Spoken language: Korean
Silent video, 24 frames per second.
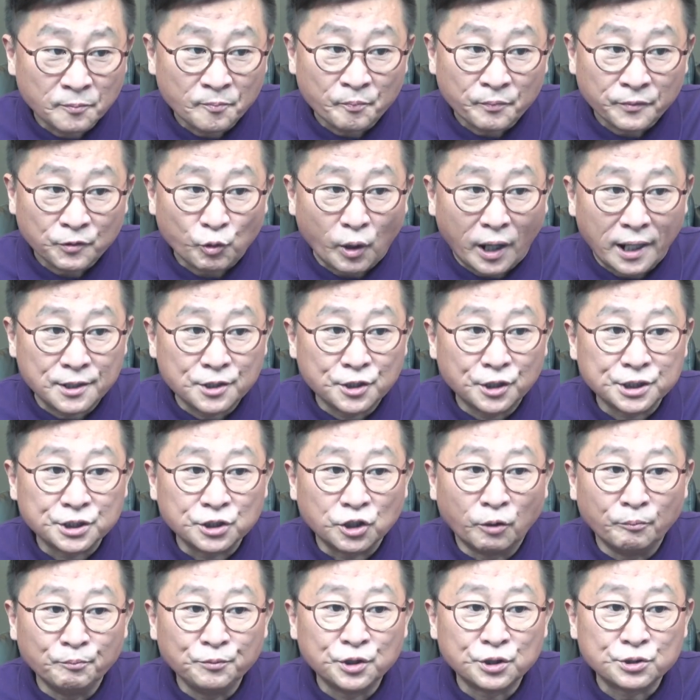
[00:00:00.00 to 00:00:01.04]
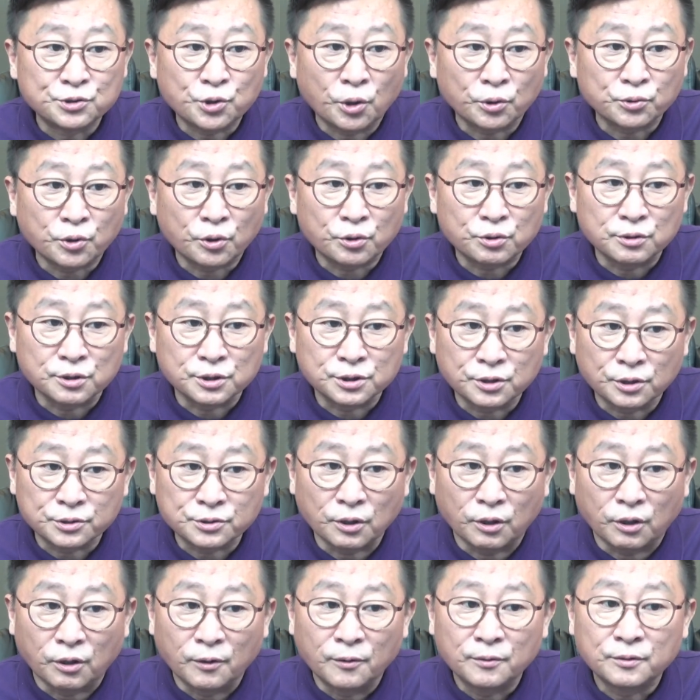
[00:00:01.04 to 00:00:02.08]
관련이 없는 소설을
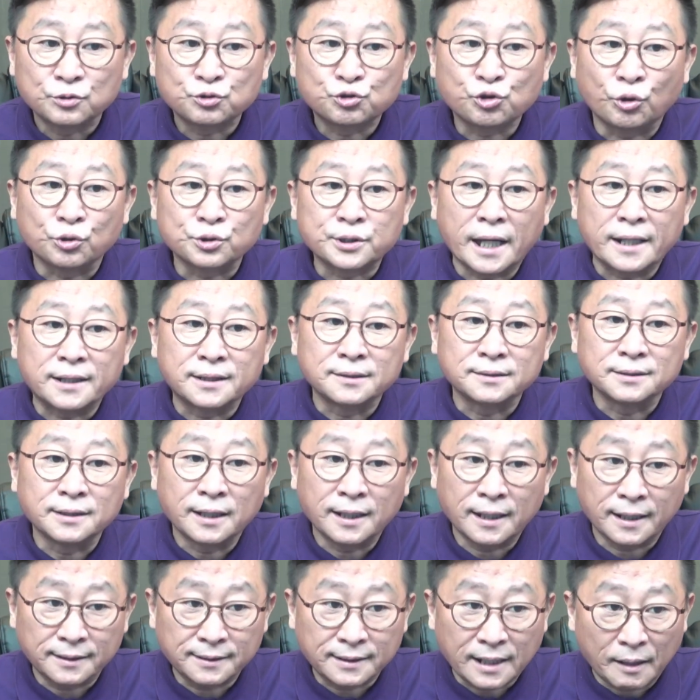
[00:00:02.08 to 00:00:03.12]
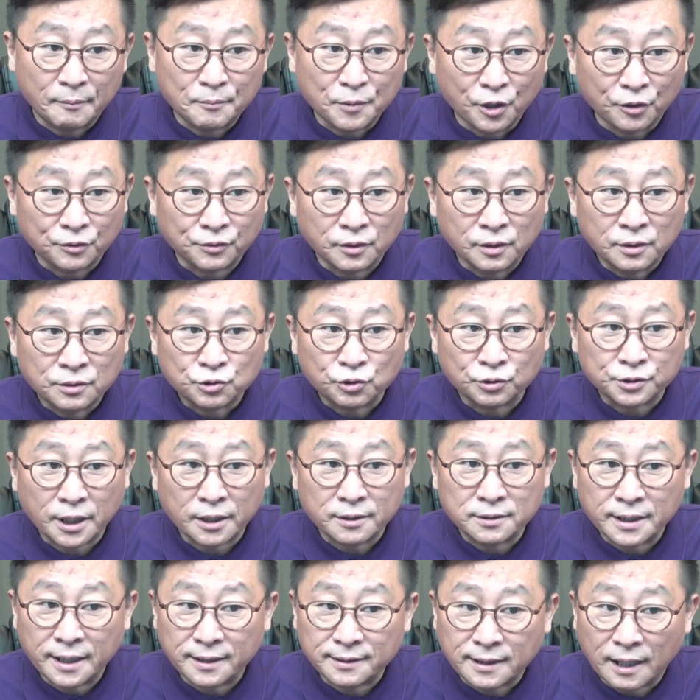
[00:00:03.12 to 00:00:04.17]
써서 조사는 했다면
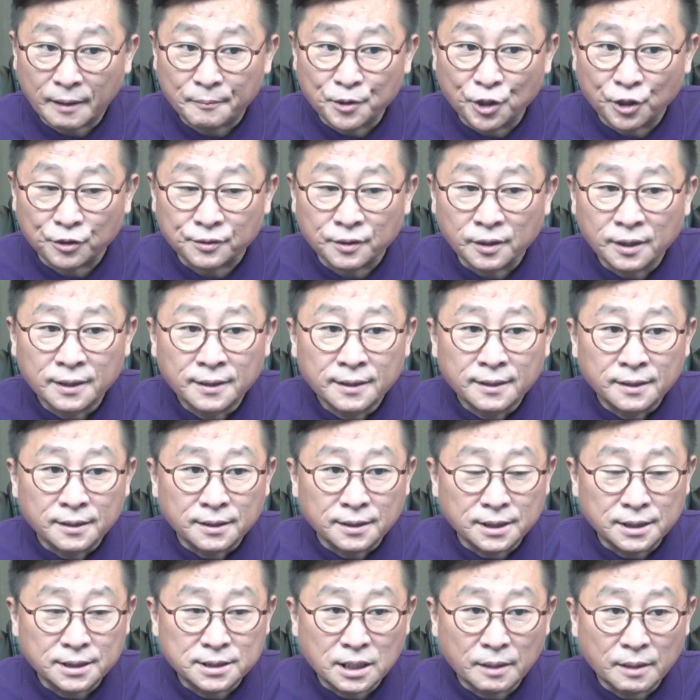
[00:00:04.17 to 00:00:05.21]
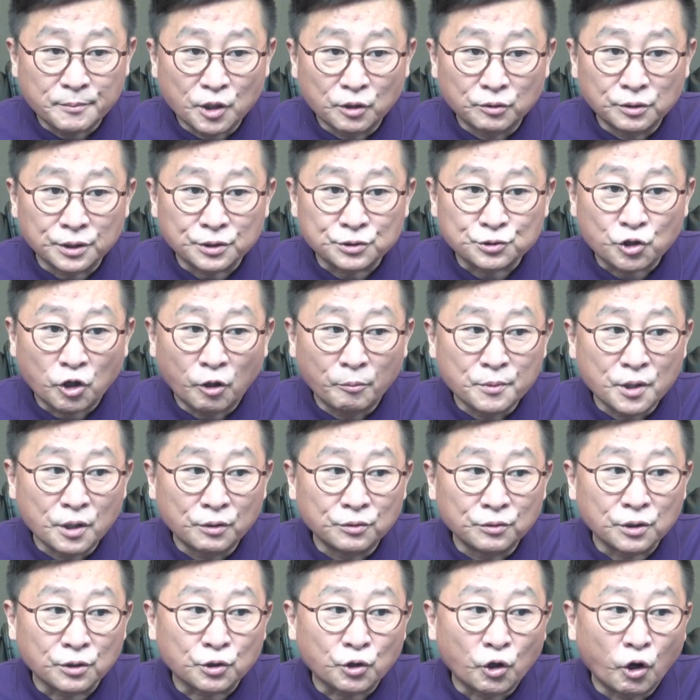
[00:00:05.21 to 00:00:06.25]
조사를 했다면 이재명은
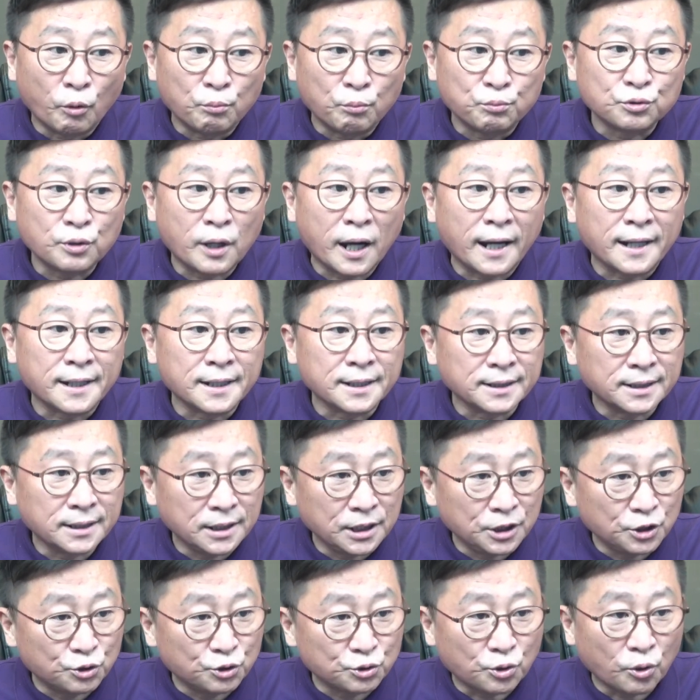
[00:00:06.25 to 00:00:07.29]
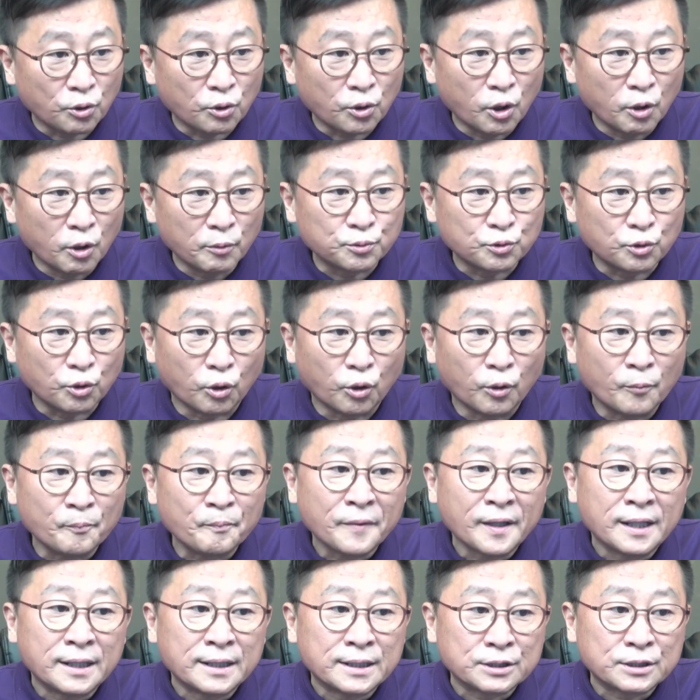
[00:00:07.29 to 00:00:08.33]
서명을 거부할 이유도 없고
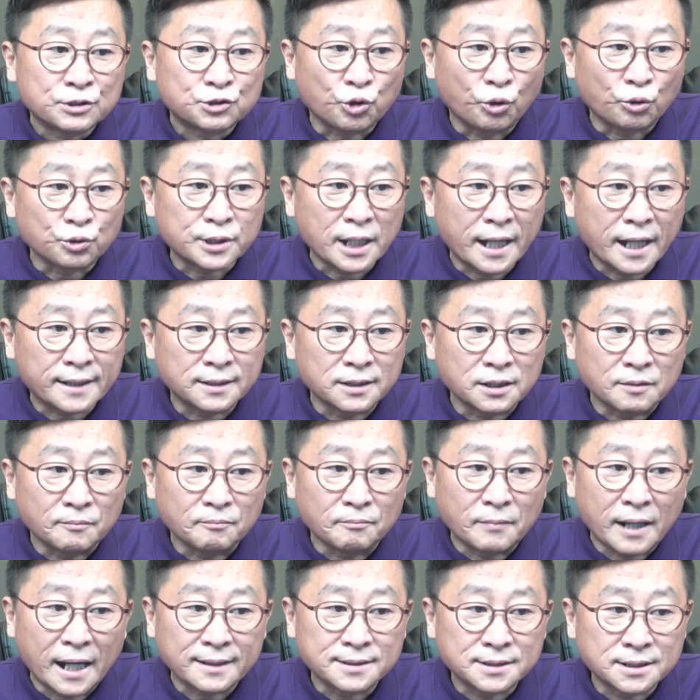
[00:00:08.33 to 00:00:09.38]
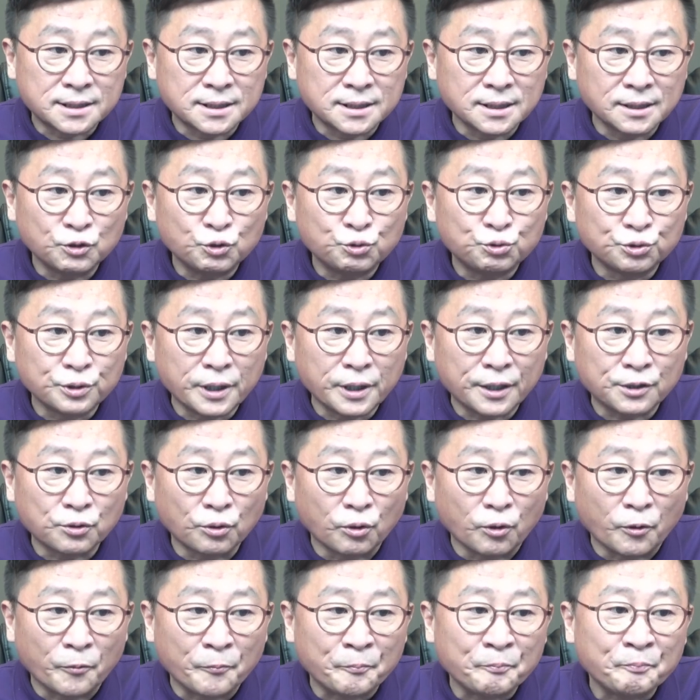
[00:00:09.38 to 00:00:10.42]
조사를 마친
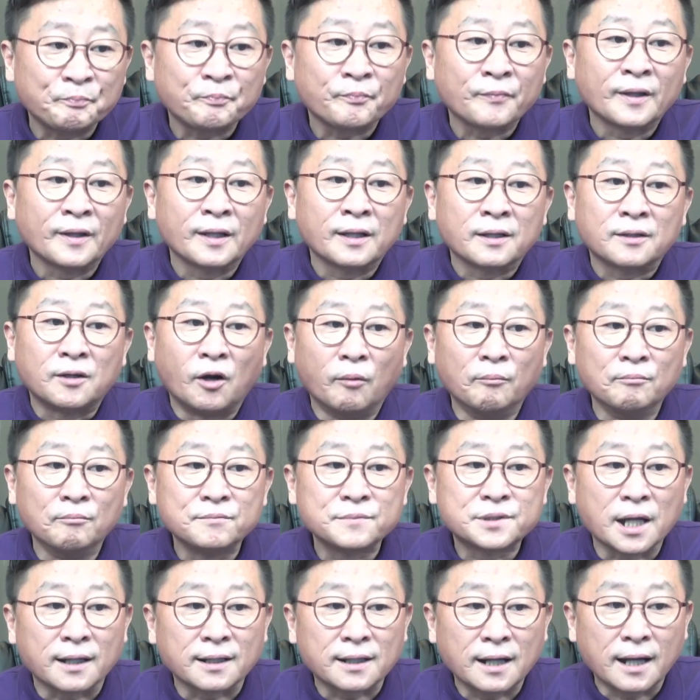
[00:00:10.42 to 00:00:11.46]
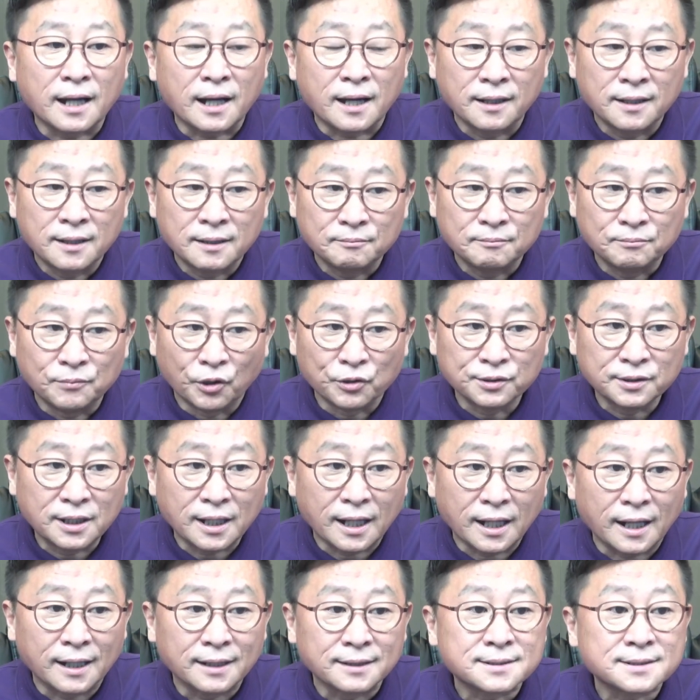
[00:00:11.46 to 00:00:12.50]
후에도 검사가
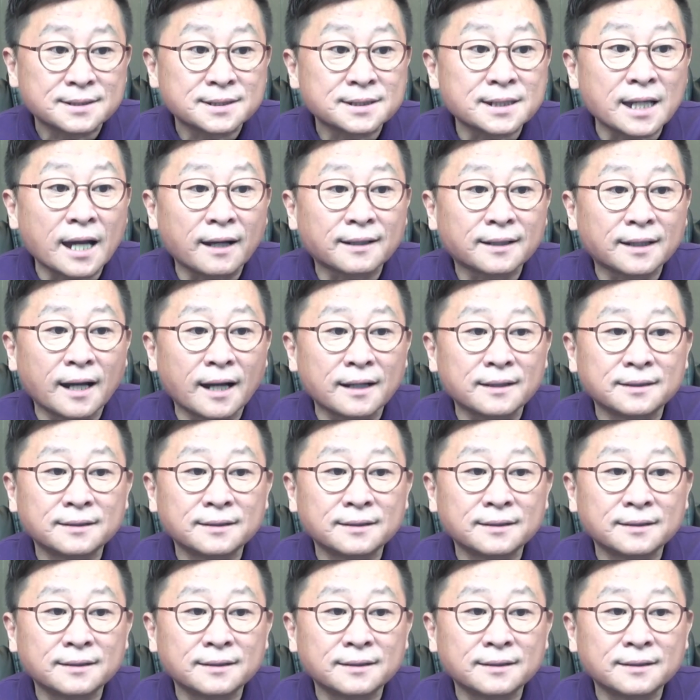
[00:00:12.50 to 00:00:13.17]
뭔가 착각을